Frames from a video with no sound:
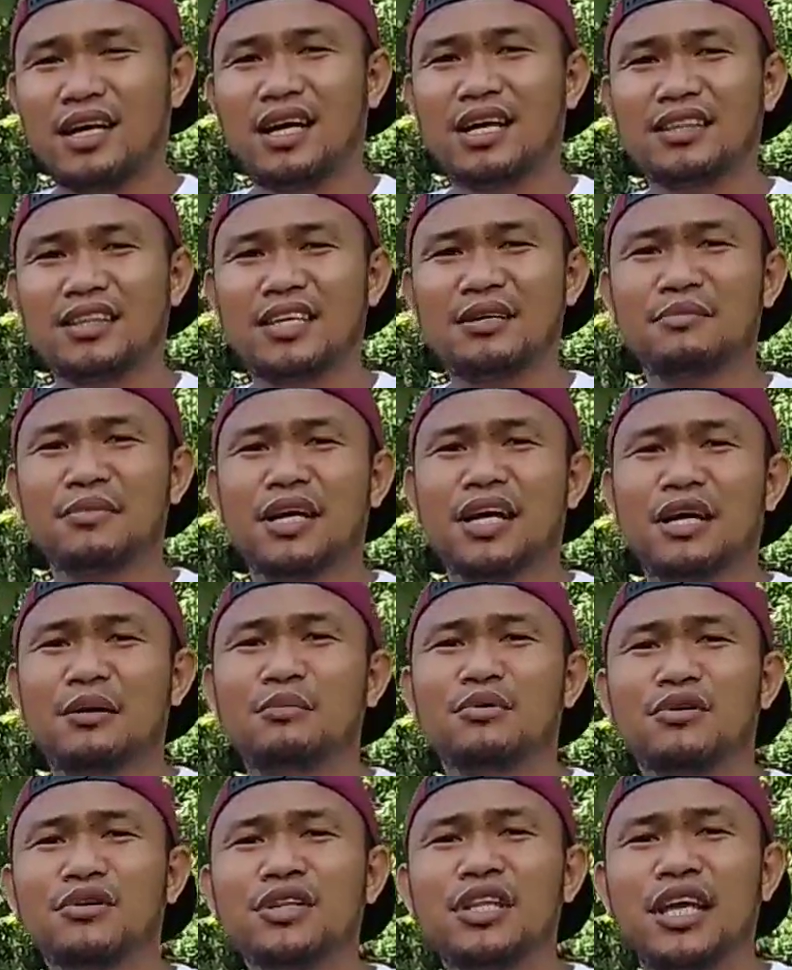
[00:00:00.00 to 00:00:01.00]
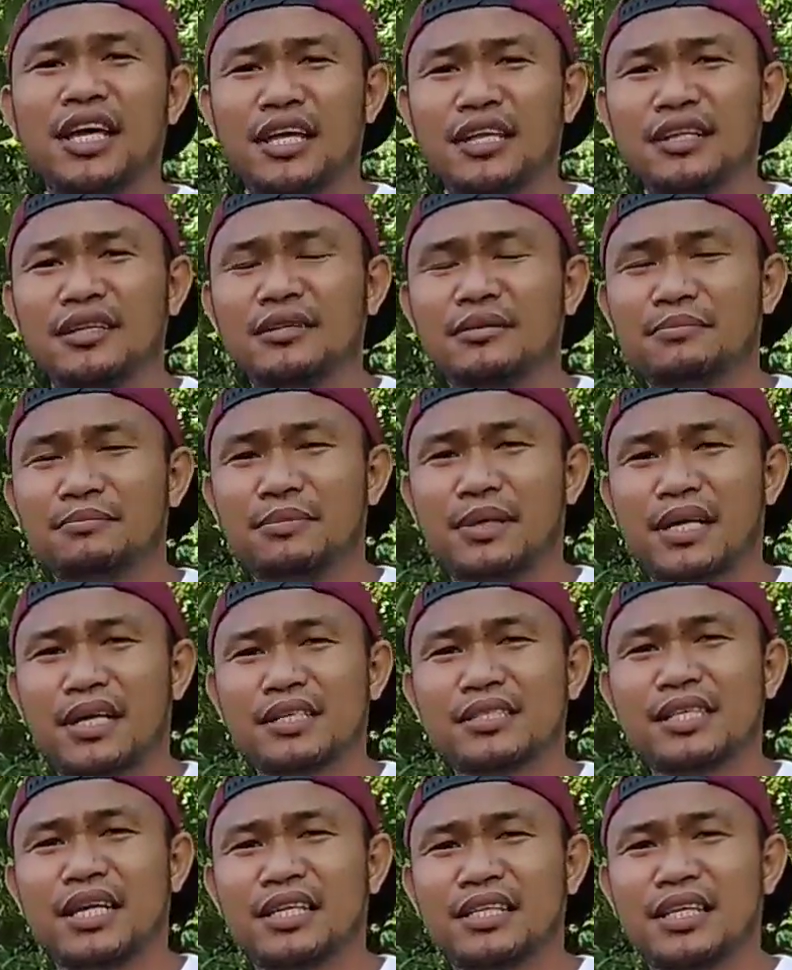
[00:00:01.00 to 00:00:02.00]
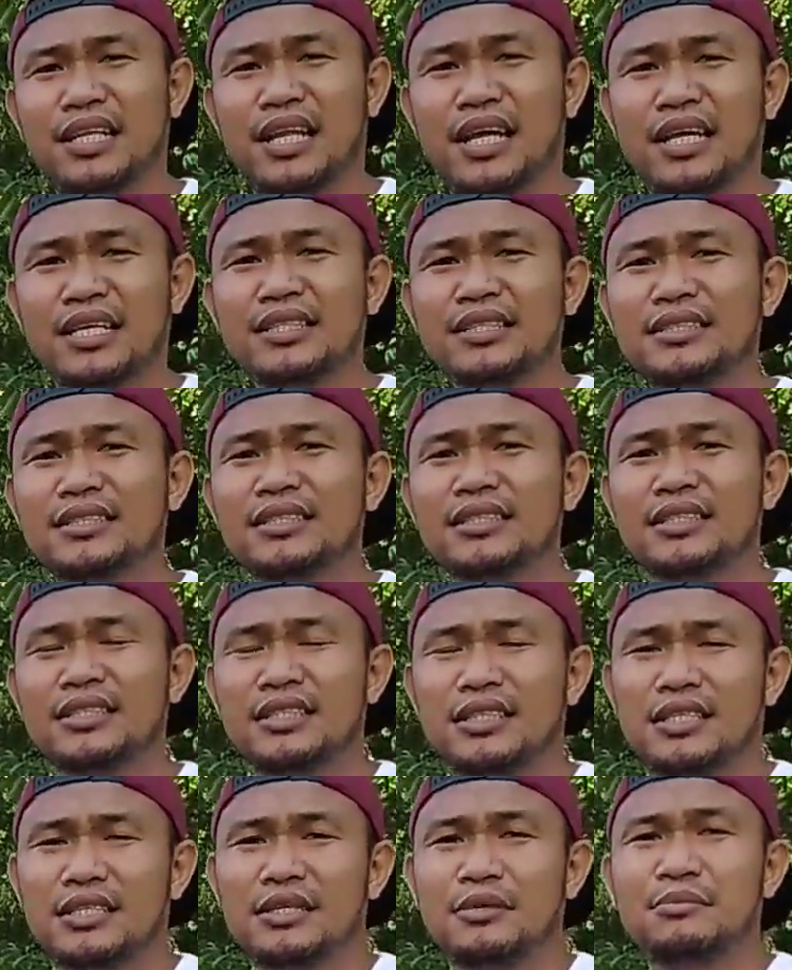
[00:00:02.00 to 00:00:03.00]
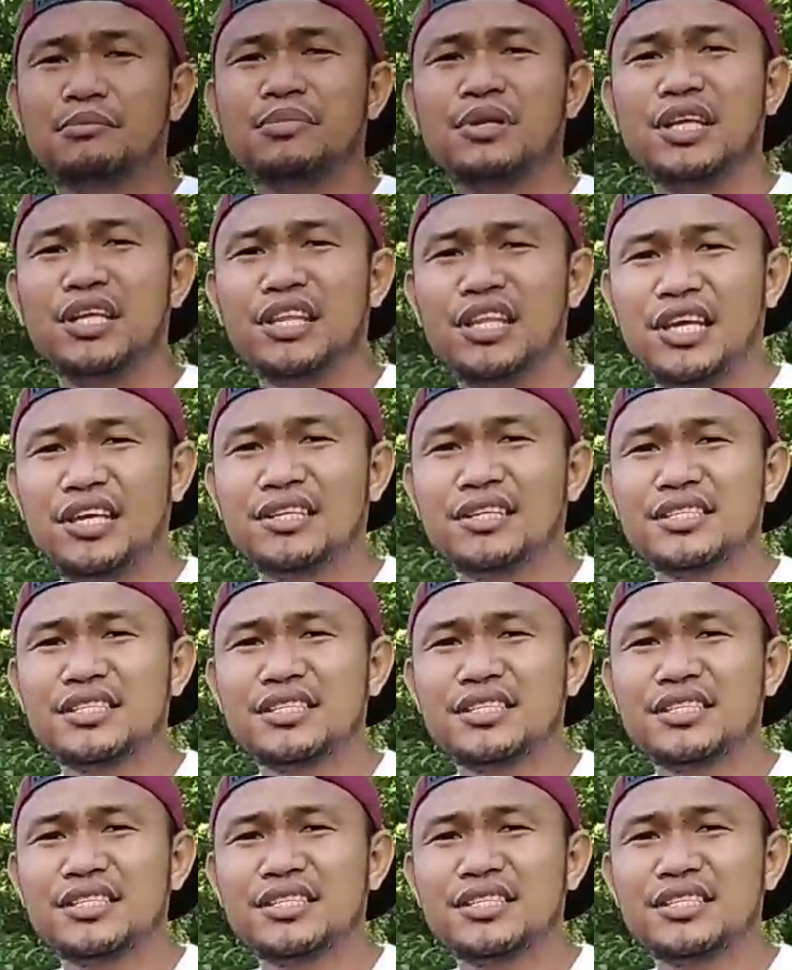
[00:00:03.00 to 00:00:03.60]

ating mga broadhen para sa kanilang breeding.